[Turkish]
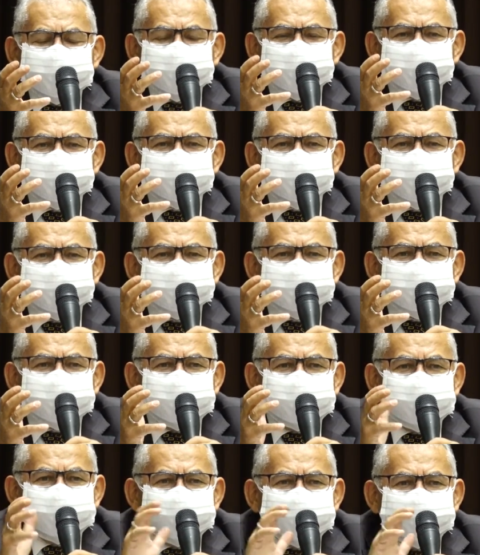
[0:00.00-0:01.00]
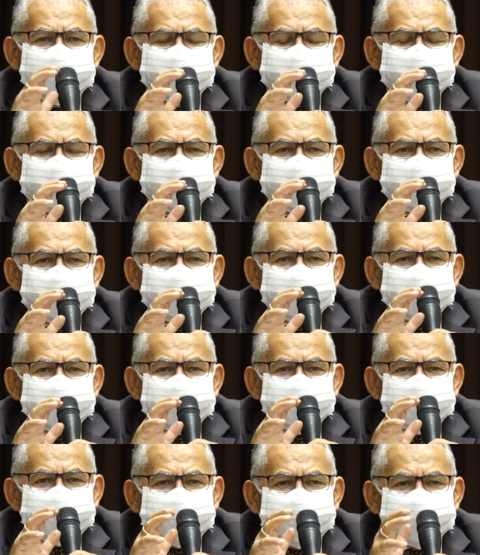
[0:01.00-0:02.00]
Hiç kimse
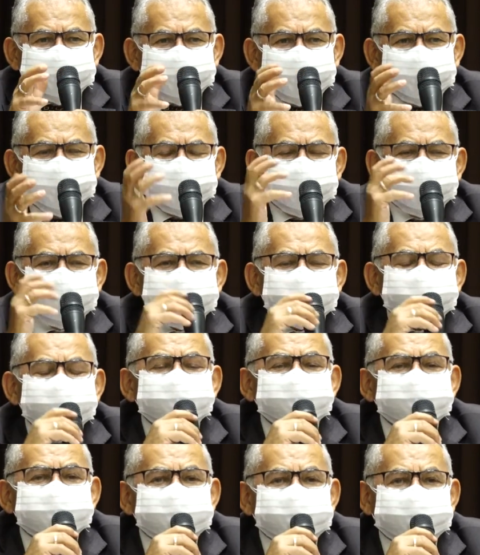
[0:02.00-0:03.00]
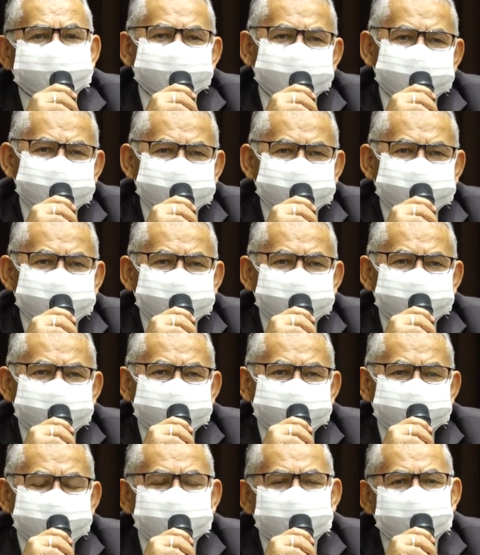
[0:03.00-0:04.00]
ya görüyor musun demeyecek.
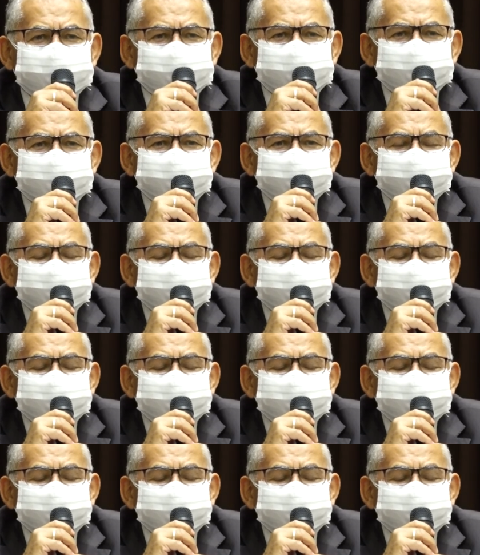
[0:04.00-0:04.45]
Niye?